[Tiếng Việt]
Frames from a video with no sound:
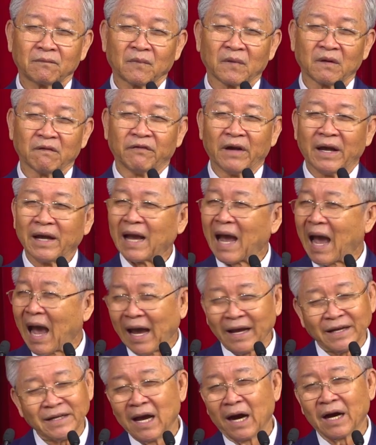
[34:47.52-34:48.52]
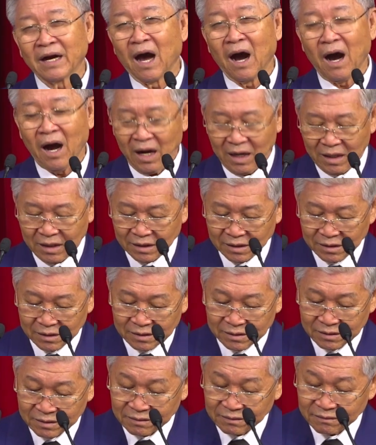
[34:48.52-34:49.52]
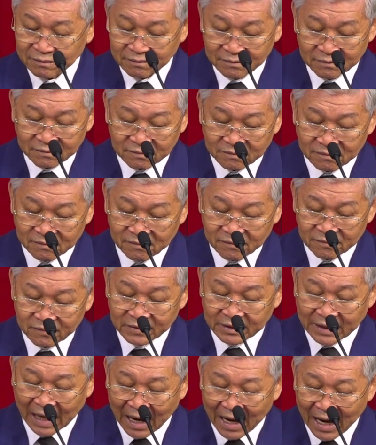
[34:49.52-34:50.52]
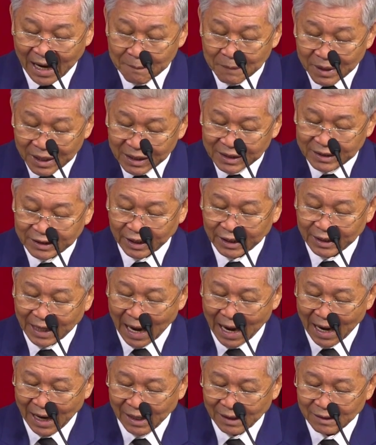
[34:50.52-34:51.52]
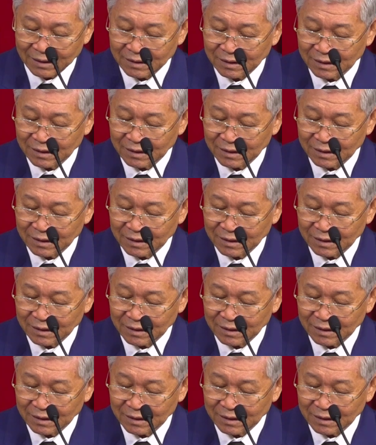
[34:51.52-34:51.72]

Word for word: Về ngày giờ đó chẳng ai biết chi cả.